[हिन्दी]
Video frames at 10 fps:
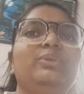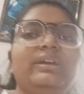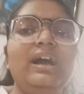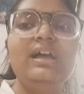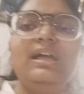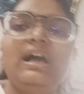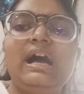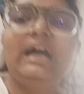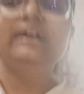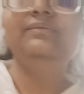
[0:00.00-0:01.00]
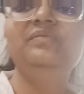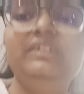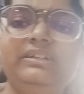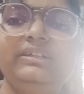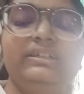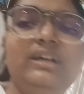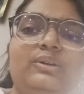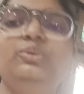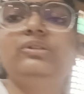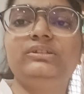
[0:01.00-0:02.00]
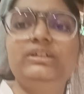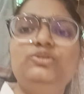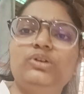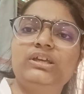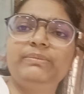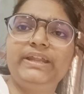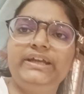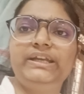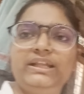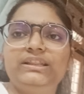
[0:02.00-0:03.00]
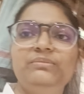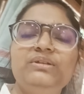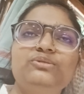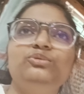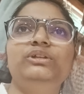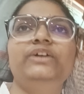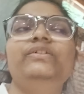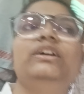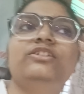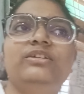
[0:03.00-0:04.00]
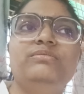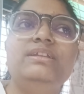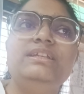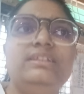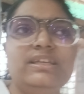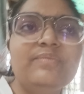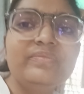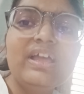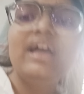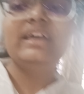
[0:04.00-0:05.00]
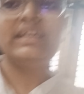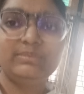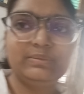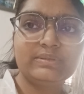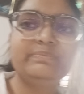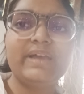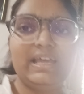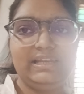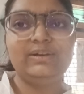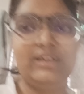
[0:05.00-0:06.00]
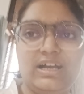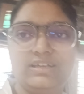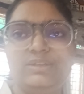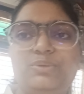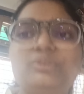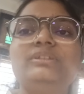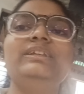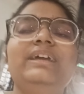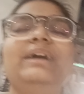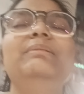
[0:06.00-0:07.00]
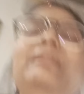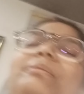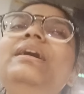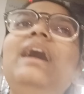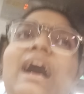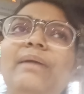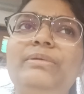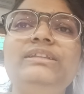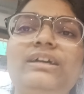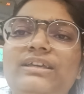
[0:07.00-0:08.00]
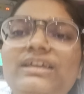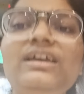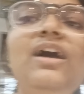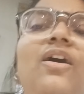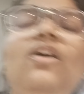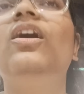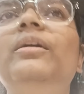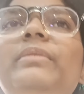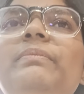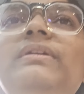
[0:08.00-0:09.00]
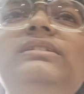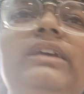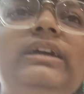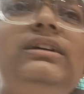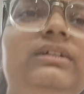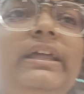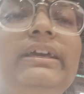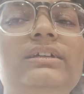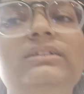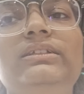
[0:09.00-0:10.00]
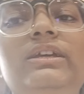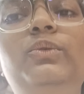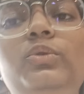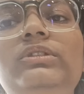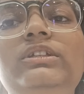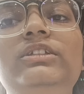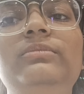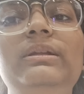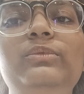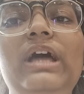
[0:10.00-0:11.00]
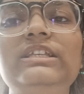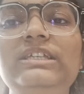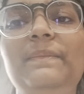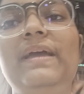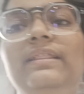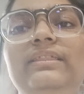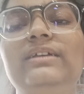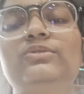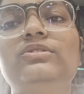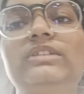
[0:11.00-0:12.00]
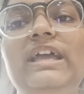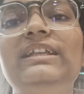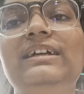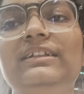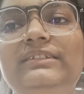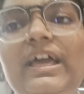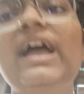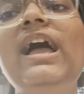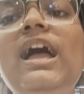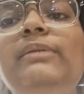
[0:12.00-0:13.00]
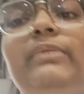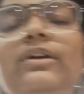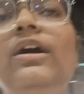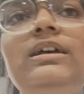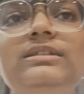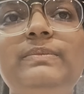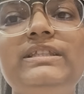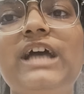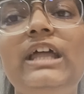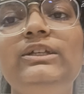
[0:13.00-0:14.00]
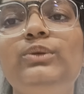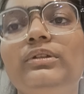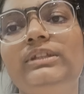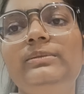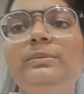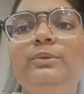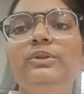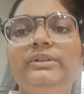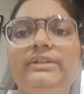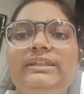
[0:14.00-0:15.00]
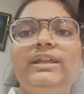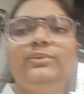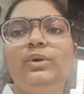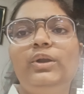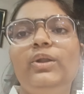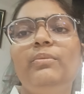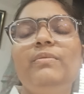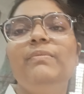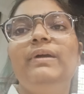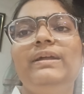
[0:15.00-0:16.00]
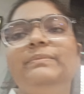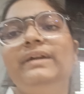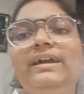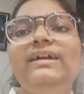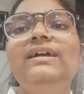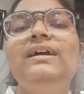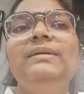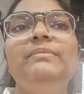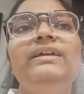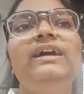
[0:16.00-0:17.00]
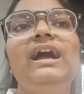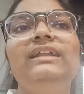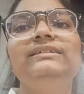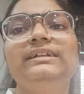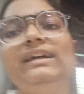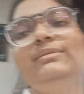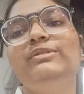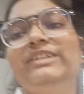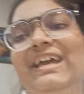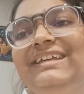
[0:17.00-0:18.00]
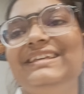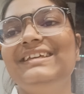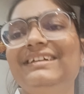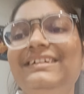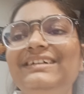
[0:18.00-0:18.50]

हो गया आई एम वियरिंग अ कुर्ती जो कि मैंने टेंथ में स्कूल के फंक्शन में ली थी ये मेरे पास पहली और आखिरी कुर्ती है मतलब अभी तक की और मेरे पास एक लाइक ये कुर्ती थी तो मैंने बोला आज ये पहनते हैं उसको स्टाइल करते हैं बिकॉज बेचारी कुर्ती भी बोल रही है तेरी वार्ड्रॉप में पड़े पड़े मेरी हालत ख़राब हो जाएगी